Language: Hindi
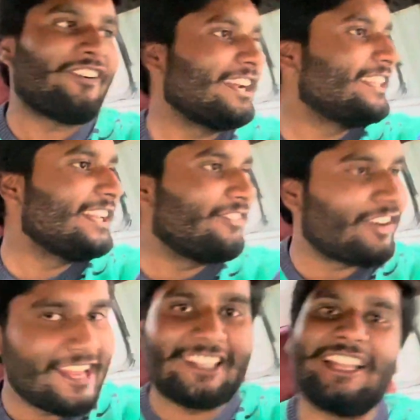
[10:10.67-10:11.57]
फाइनली
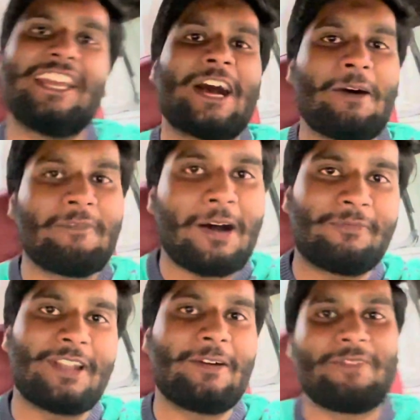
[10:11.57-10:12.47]
फाइनली हम
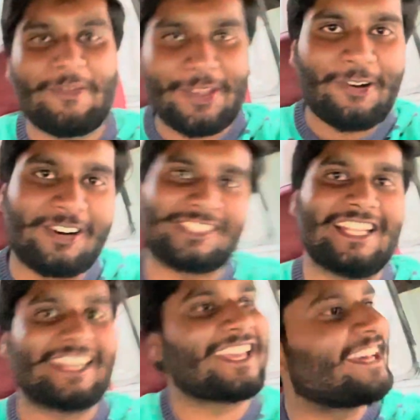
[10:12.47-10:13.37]
अपना बेबी हॉर्स
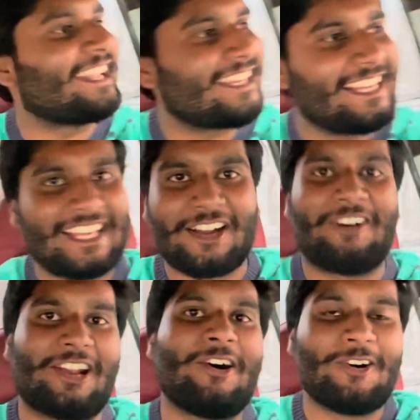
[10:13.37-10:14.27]
लेके घर के लिए
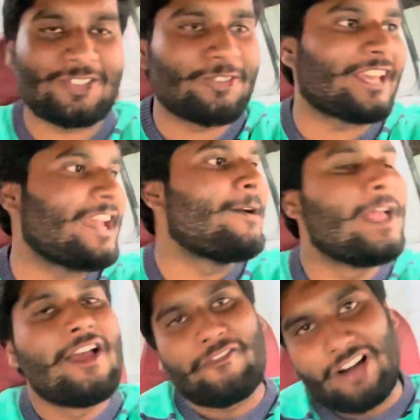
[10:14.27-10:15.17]
रवाना हो चुके
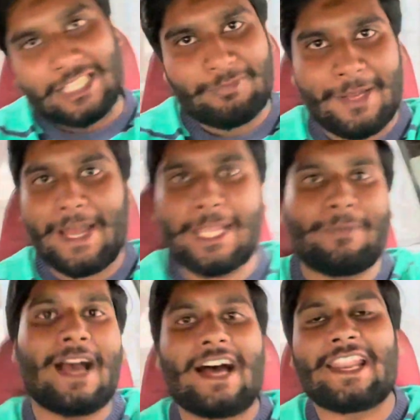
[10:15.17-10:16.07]
हैं फात भाई बाइक पे
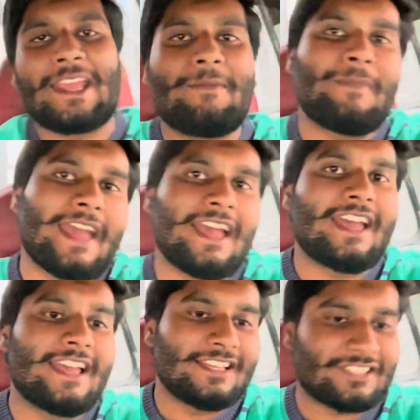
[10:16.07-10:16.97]
आ रहे हैं
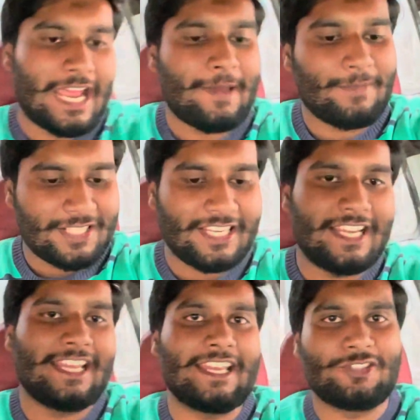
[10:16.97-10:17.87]
मैं इस टाइम इसी
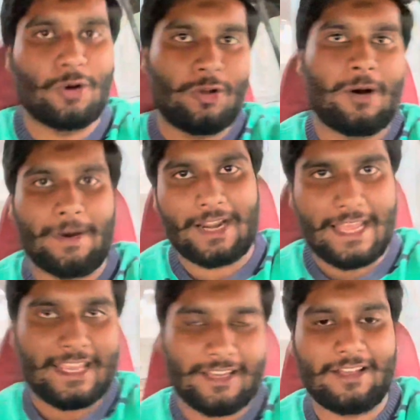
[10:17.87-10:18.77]
जो हमारा
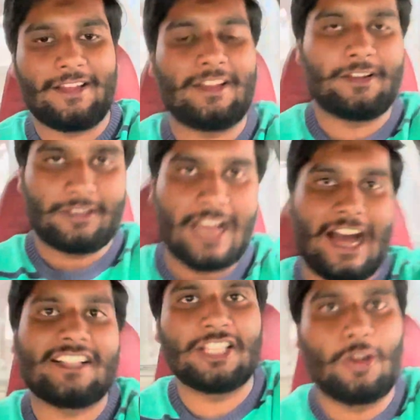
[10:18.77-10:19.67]
एक
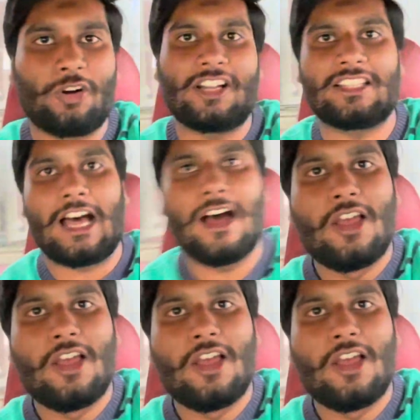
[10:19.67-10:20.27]
कार थी लोडर था